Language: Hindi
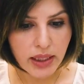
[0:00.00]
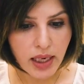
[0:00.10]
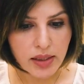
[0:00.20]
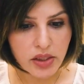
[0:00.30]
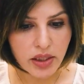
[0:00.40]

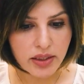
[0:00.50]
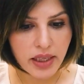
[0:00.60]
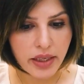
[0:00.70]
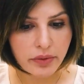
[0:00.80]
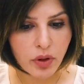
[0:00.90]
लास्ट
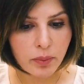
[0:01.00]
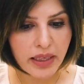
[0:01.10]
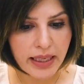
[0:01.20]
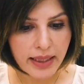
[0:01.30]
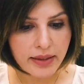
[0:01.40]
करता है फ्रॉम
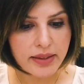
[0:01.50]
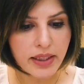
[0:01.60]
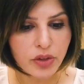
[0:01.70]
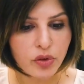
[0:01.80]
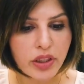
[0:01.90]
एट
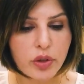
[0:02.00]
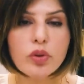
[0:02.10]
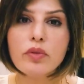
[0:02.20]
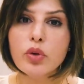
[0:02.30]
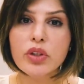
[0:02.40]
सेंचुरी टू
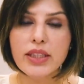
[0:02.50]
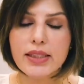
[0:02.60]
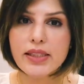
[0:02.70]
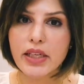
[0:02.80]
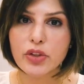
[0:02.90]
द
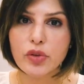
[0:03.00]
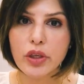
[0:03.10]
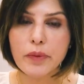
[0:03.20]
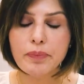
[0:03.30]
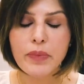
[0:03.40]
फोर्टीन सेंचुरी